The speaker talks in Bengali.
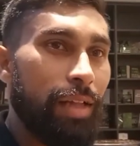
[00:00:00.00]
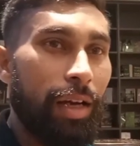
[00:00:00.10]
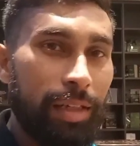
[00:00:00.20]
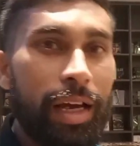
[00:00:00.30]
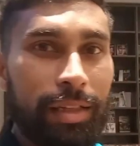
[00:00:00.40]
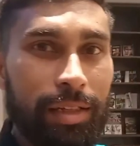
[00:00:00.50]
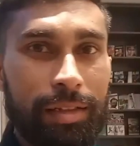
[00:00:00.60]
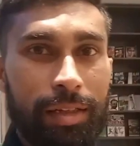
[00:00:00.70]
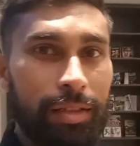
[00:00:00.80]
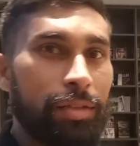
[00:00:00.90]
থাকি
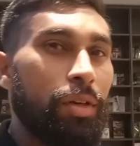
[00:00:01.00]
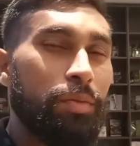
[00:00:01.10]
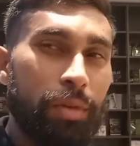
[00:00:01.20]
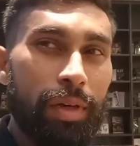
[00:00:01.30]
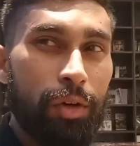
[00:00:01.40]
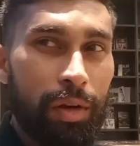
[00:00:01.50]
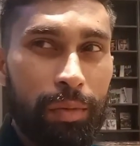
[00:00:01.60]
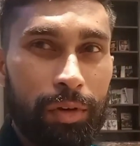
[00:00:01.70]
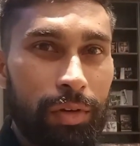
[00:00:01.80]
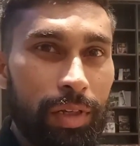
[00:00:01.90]
একসাথে সবসময়
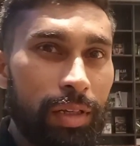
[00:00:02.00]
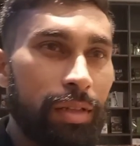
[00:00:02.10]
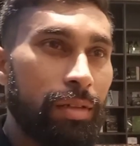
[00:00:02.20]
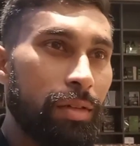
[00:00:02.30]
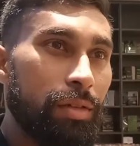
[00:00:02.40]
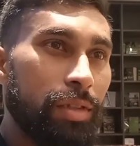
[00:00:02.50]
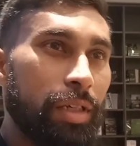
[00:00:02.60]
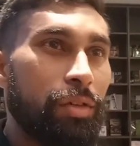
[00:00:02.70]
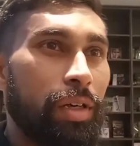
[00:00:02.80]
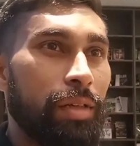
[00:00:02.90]
গল্প করি তো
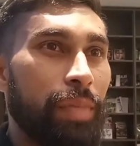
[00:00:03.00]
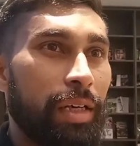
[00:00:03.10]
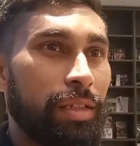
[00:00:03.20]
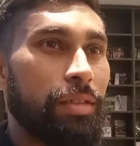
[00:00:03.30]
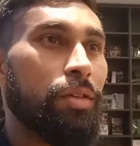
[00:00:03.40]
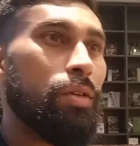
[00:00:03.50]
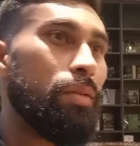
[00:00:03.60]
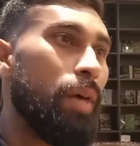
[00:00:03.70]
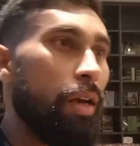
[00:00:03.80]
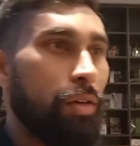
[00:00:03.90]
যেটুখানি প্র্যাকটিসও
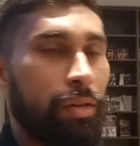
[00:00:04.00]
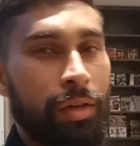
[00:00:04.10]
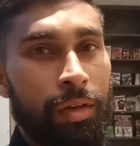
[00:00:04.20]
ভালো